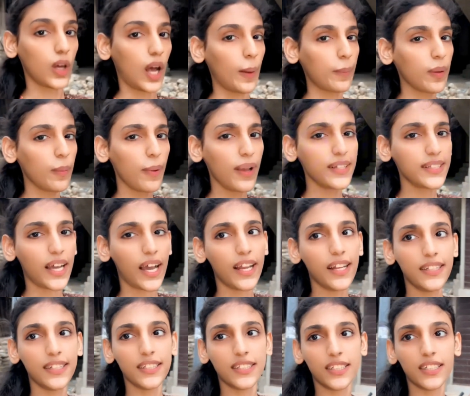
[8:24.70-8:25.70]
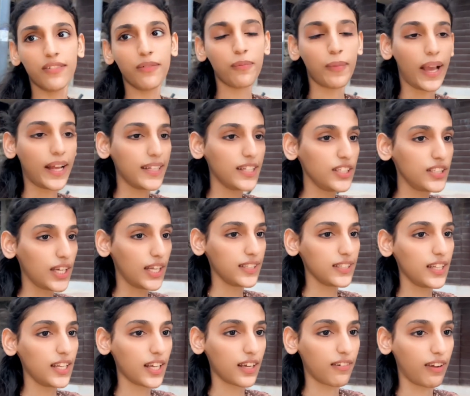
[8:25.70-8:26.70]
अभी मैं जा रही थी जी मेहंदी
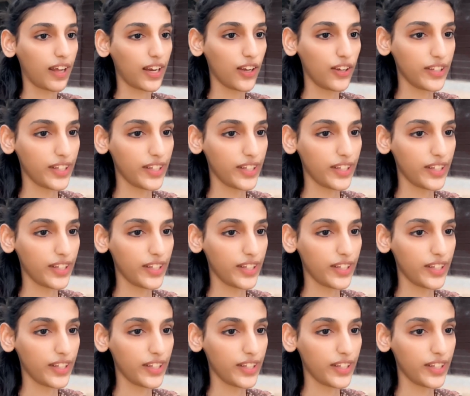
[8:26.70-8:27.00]
सैंडी लगाने